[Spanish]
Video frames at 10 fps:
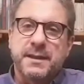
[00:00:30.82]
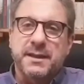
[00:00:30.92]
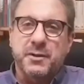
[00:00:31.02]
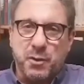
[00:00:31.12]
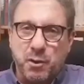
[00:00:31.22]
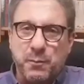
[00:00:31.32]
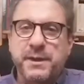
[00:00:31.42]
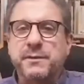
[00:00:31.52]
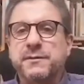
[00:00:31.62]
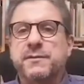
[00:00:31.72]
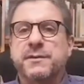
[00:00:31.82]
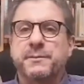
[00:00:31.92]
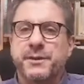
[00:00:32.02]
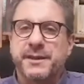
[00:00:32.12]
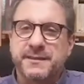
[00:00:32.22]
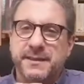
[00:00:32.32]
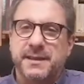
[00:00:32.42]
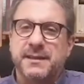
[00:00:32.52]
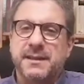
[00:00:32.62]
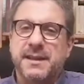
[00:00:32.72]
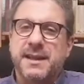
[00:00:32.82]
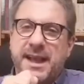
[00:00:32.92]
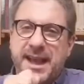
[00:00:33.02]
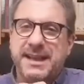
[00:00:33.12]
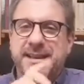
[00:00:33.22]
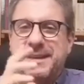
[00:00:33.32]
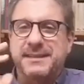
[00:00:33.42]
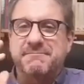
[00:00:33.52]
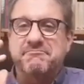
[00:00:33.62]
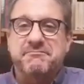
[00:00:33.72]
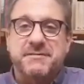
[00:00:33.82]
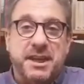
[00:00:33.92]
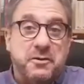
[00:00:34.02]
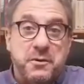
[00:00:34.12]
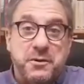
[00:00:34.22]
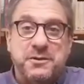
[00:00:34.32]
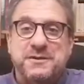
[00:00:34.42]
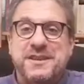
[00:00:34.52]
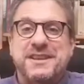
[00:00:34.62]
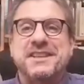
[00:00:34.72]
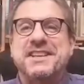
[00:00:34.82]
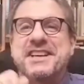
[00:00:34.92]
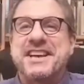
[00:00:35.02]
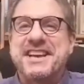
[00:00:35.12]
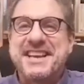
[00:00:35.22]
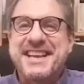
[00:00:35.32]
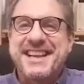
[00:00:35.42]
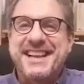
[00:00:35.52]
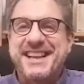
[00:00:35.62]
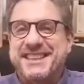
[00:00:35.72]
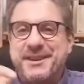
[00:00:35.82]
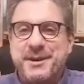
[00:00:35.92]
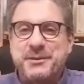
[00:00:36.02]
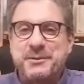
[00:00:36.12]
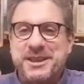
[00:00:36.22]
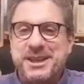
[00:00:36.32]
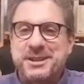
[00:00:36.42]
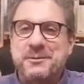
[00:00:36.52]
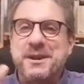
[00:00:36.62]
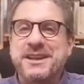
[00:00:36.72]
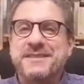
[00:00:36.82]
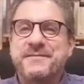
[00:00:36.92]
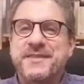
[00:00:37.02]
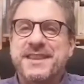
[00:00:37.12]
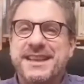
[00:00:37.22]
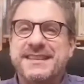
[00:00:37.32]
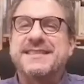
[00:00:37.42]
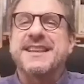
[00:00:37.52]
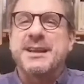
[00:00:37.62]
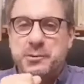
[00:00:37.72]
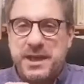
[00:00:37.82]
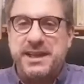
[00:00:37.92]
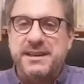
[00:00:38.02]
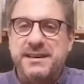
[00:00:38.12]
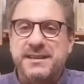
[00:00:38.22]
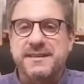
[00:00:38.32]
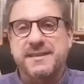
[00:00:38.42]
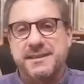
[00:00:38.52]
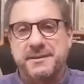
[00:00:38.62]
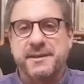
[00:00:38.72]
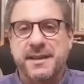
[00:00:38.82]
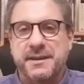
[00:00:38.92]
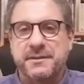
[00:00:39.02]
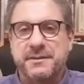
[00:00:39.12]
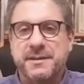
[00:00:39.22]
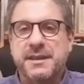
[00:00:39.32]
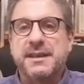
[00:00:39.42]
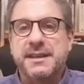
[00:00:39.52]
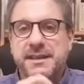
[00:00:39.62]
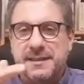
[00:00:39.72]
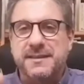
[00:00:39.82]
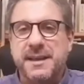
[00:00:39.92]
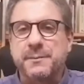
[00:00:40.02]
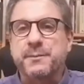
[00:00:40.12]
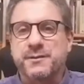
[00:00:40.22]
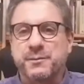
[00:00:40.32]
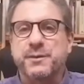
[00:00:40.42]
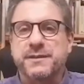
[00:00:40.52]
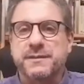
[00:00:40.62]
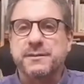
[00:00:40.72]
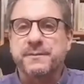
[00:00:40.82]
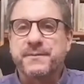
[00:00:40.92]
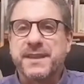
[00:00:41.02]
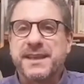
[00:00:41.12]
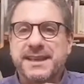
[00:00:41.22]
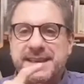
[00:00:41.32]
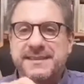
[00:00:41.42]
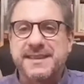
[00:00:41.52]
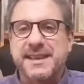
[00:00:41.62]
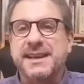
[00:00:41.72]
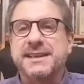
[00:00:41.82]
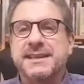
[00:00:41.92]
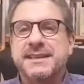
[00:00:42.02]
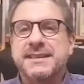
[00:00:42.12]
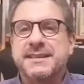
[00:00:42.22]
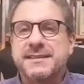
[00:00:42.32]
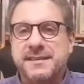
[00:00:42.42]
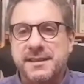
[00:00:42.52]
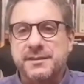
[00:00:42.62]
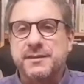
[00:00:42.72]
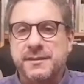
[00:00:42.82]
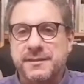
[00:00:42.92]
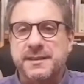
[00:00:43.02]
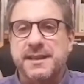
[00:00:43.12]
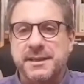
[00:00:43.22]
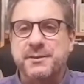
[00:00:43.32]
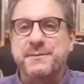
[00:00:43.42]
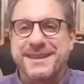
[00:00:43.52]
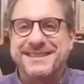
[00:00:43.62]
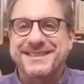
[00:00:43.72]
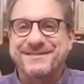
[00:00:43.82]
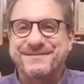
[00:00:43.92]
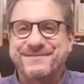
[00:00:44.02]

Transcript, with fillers: creo que lo menos que puede hacer alguien que como yo se dedica al trabajo intelectual es saludar este aniversario y desear por supuesto que sean 160 años más.